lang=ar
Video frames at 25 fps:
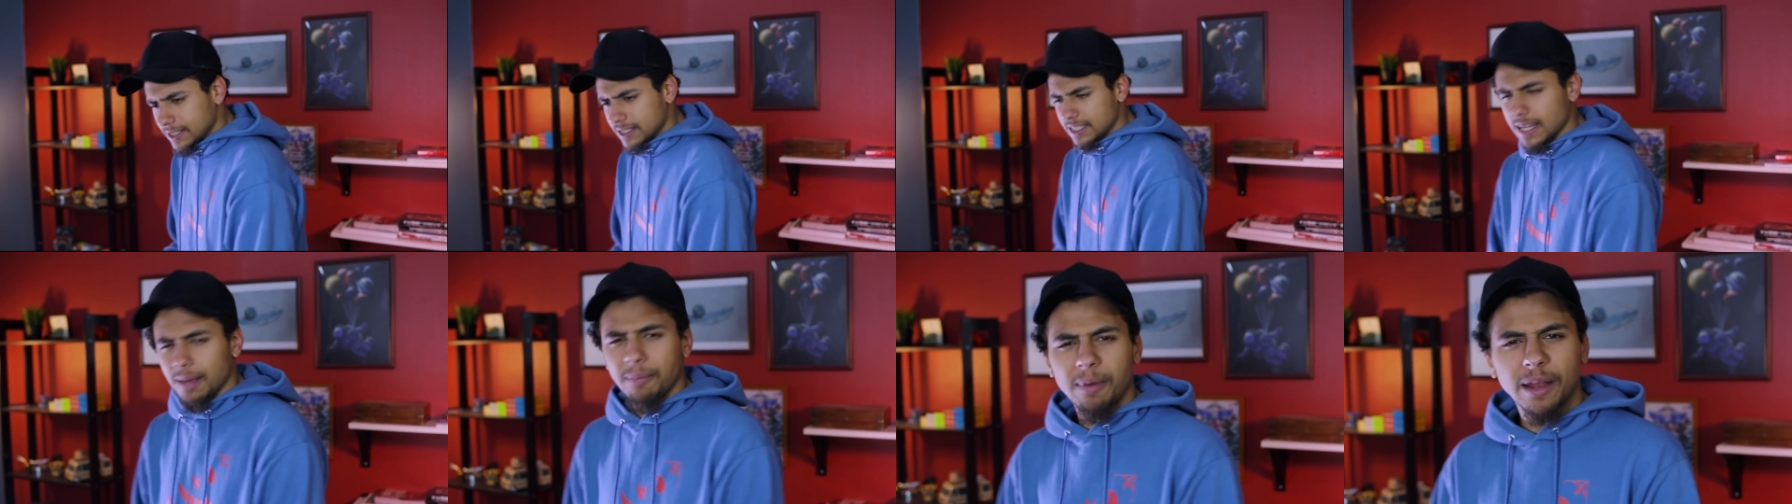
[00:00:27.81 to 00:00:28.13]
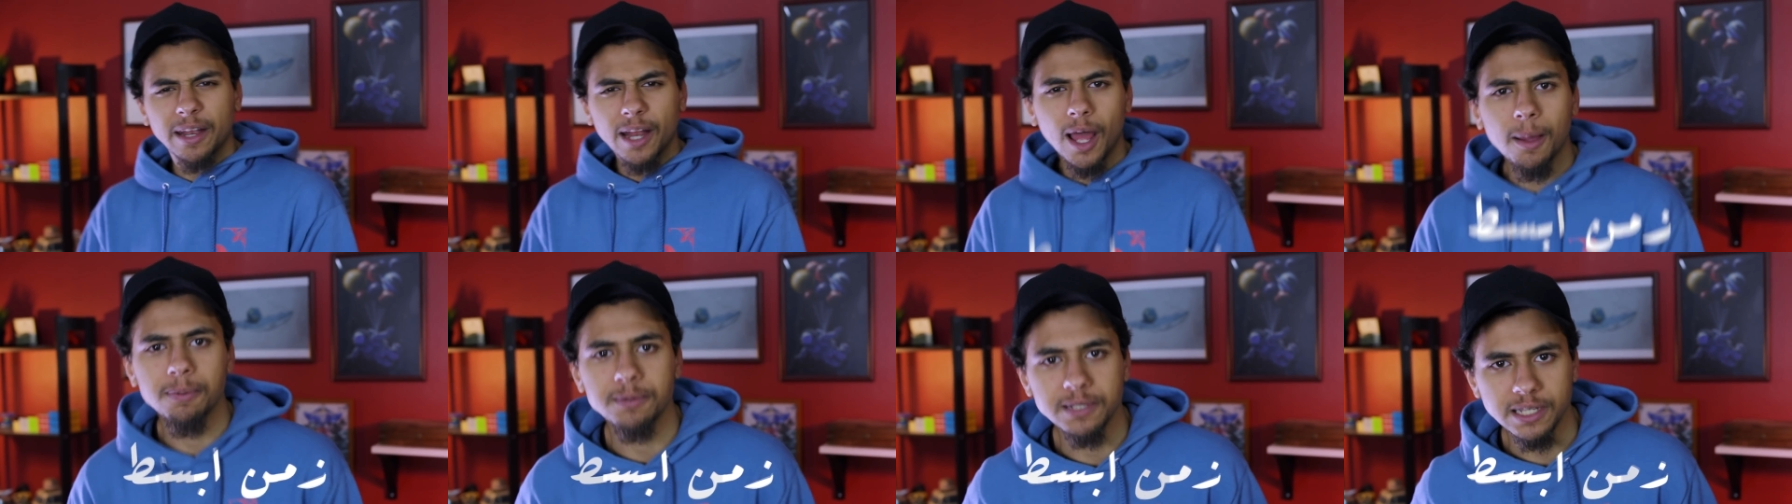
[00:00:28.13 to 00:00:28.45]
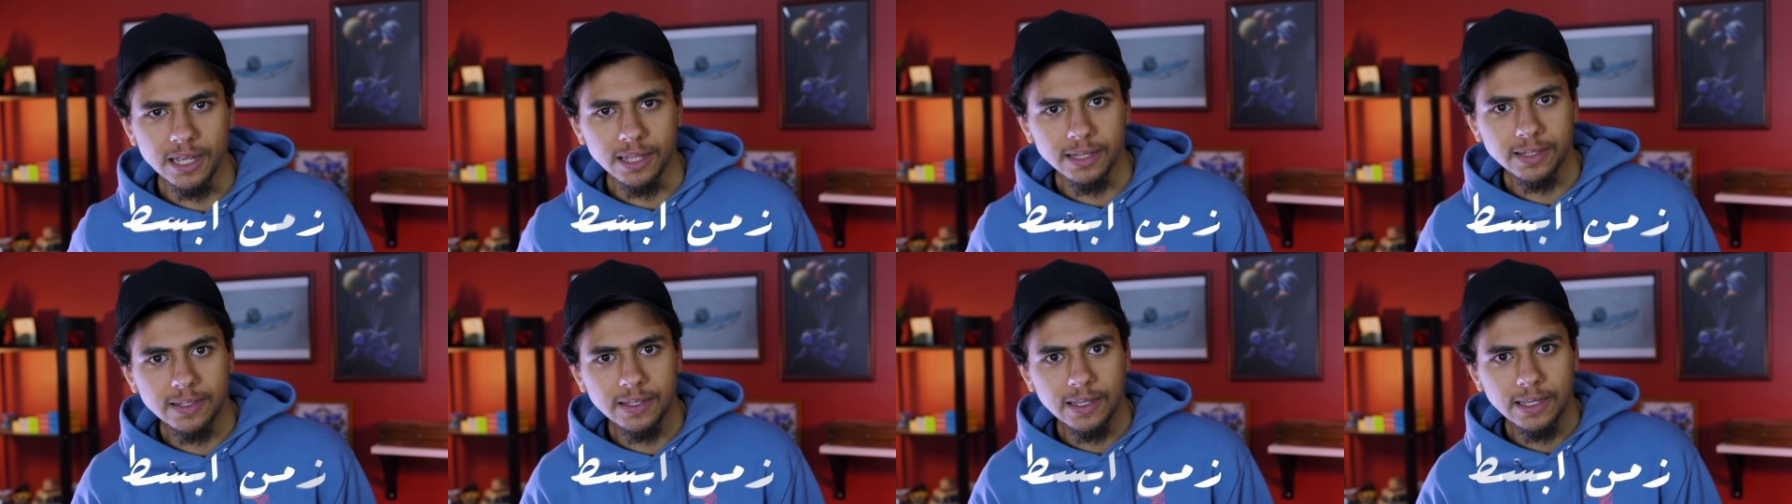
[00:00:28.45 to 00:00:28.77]
زمن
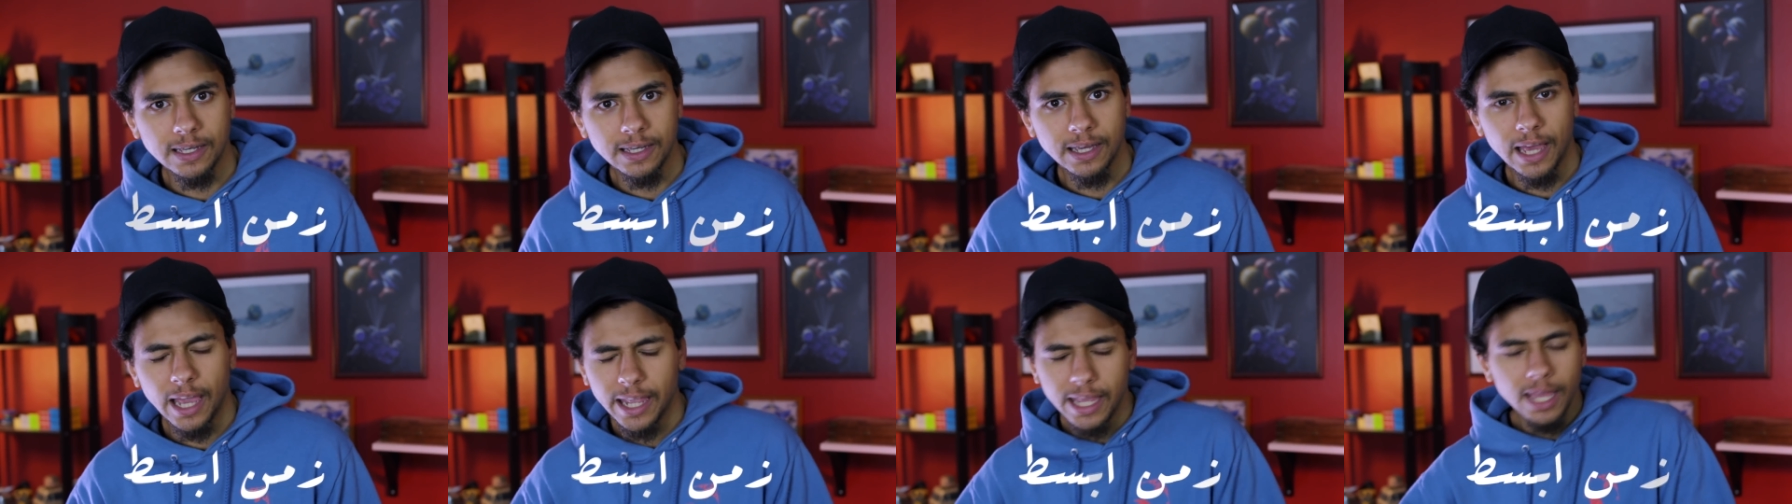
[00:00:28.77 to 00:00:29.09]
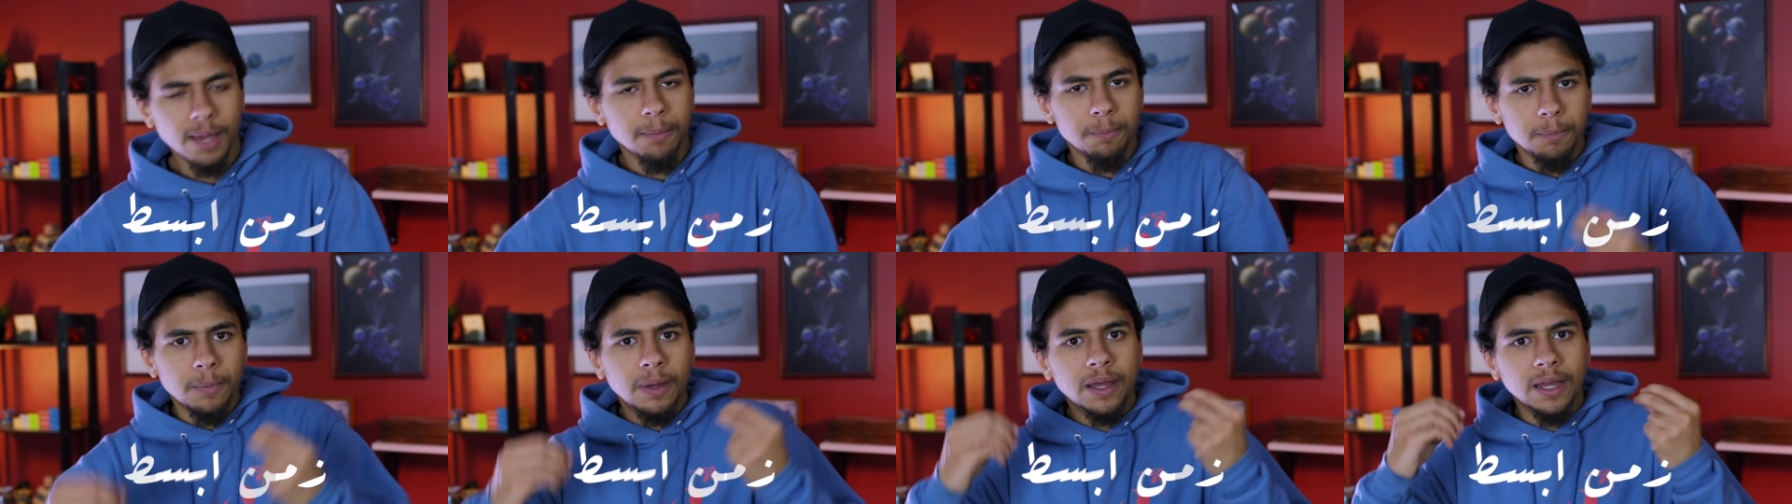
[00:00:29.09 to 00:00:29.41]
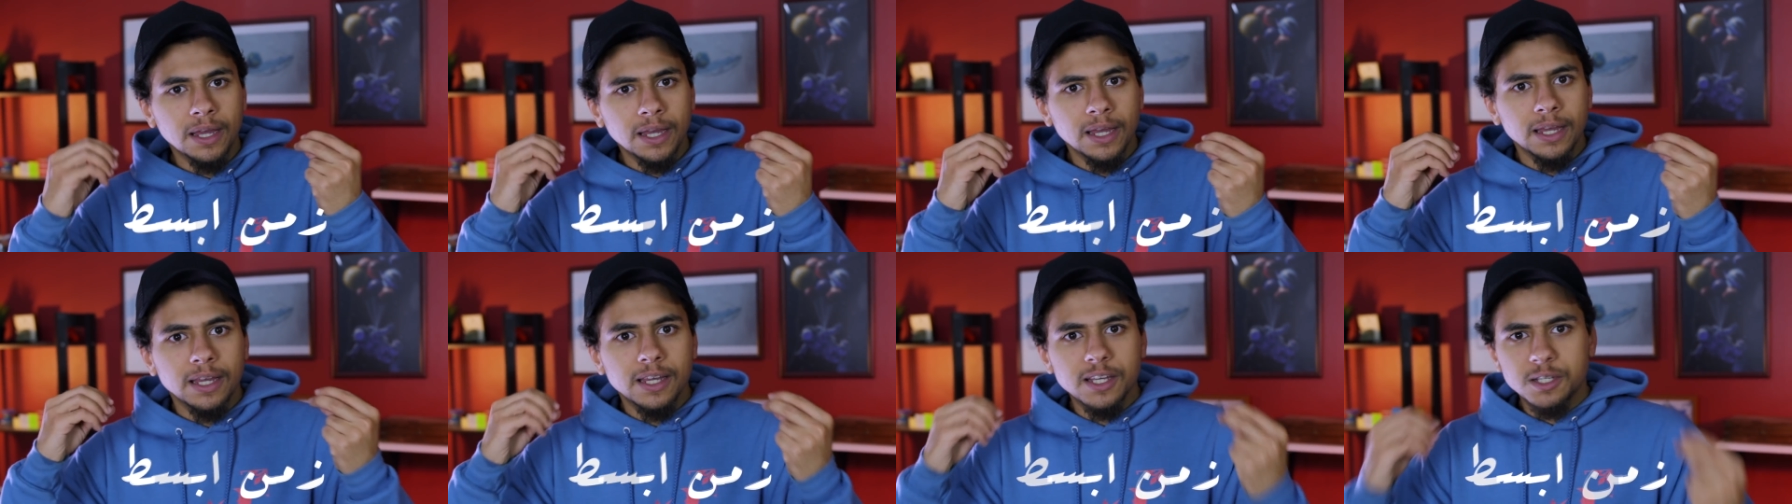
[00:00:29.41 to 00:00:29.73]
ابسط ايام
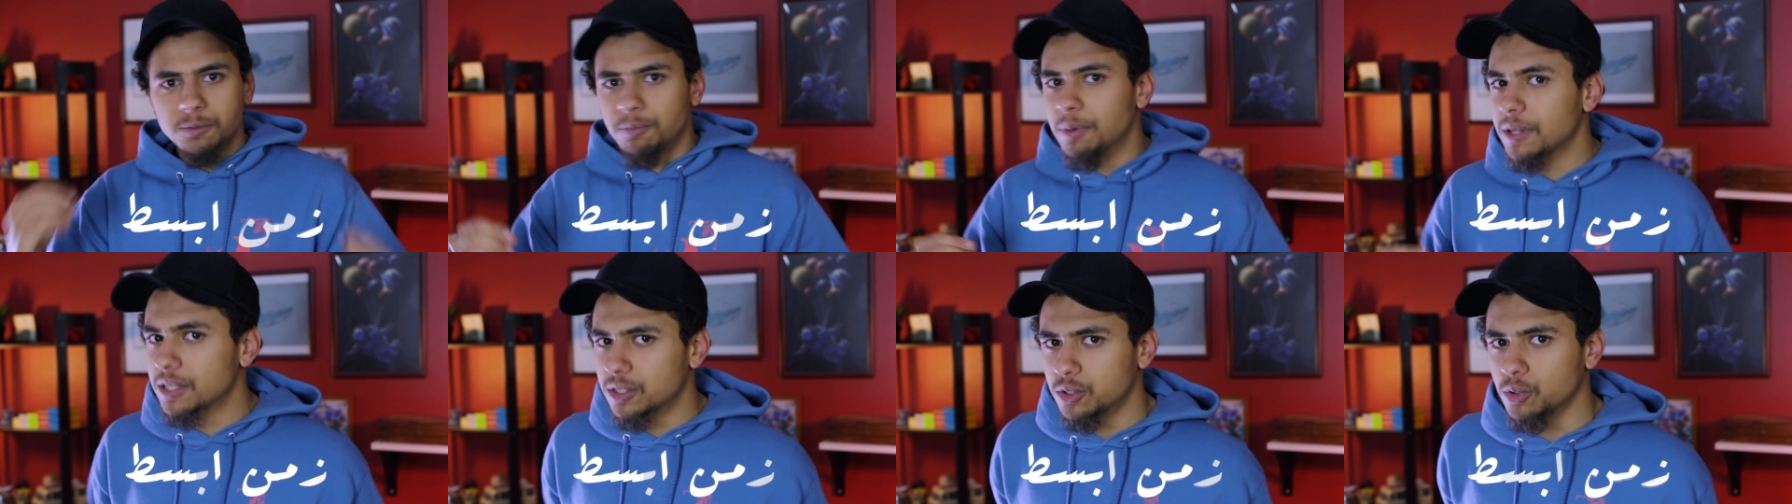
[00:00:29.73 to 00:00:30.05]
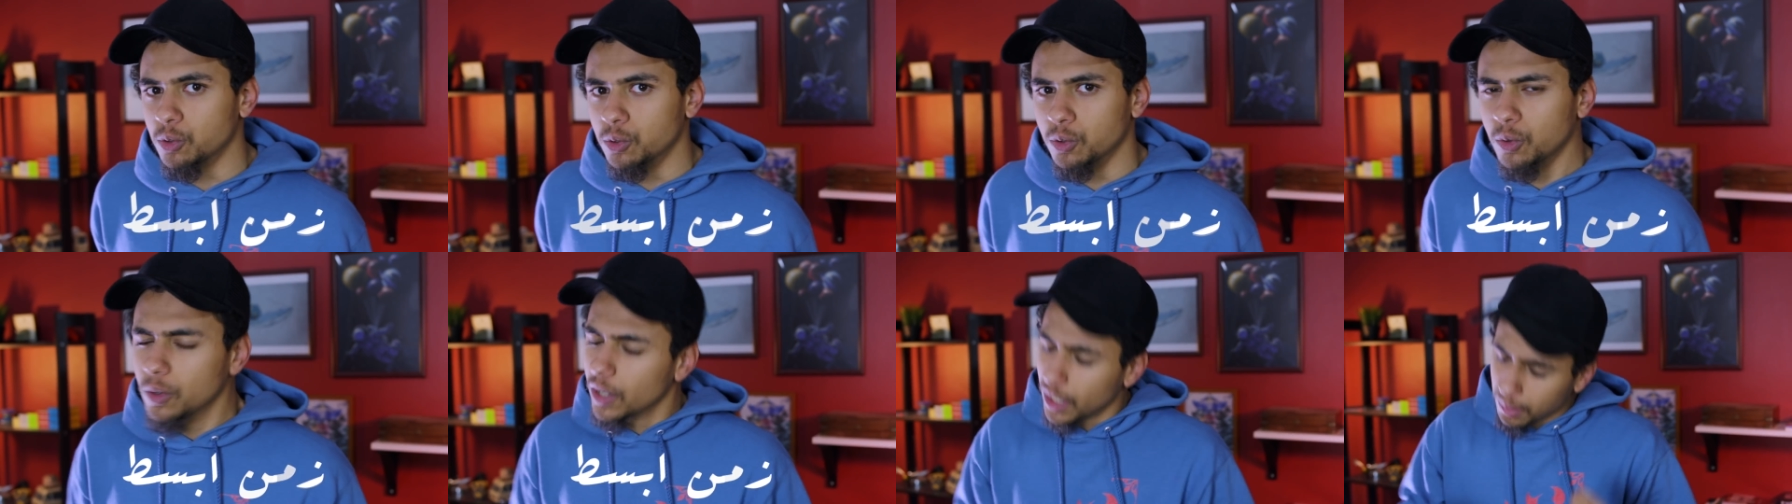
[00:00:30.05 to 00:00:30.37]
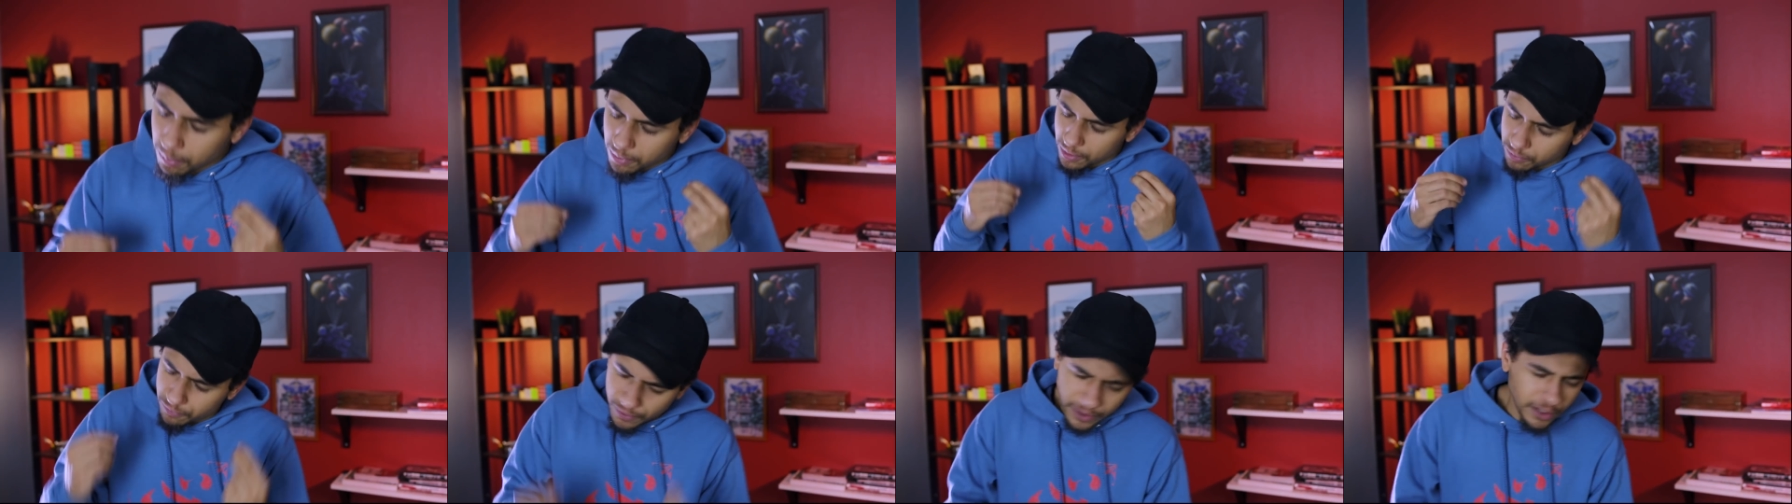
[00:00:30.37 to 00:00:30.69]
سبيس تون
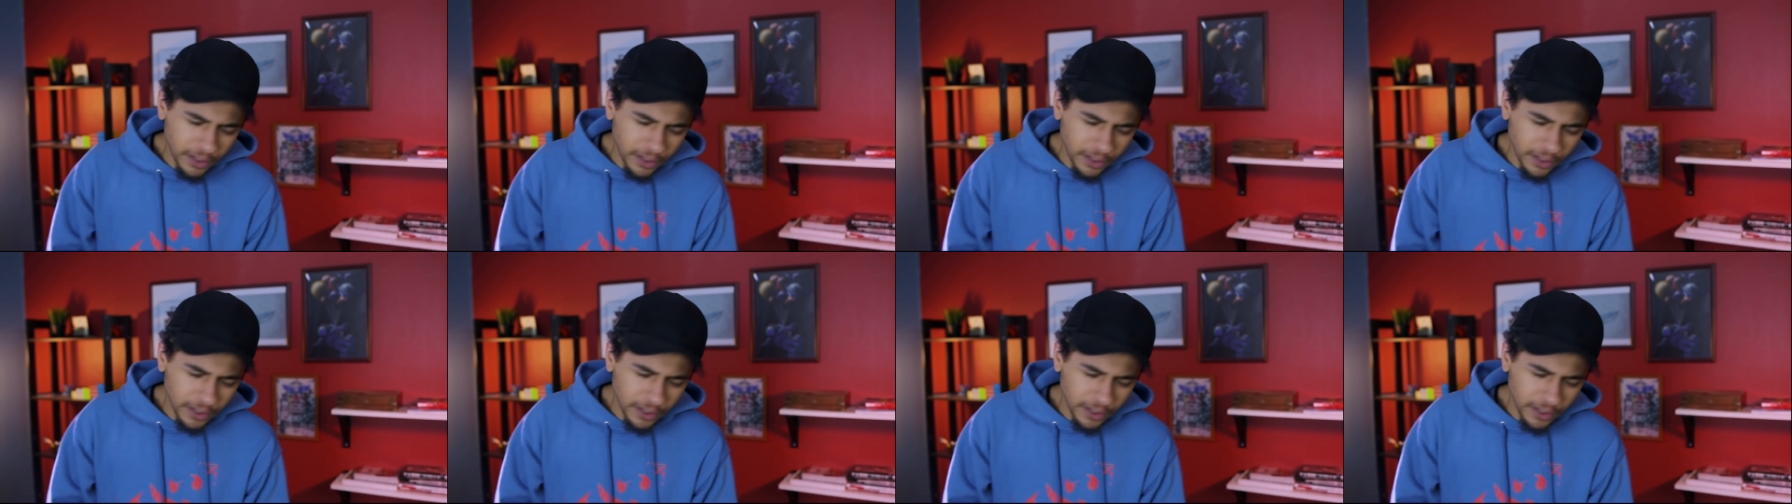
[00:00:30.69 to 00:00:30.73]
ونعمل